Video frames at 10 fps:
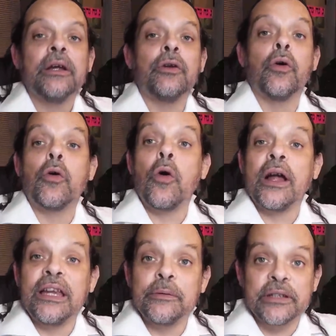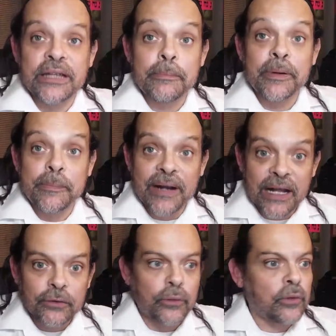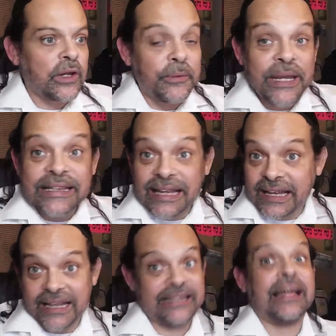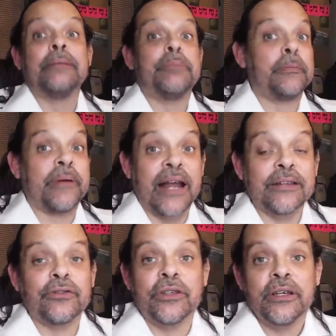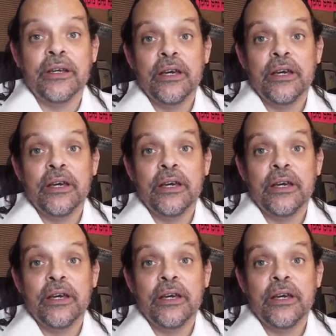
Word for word: los coaníos se están preparando, los levitas están preparándose.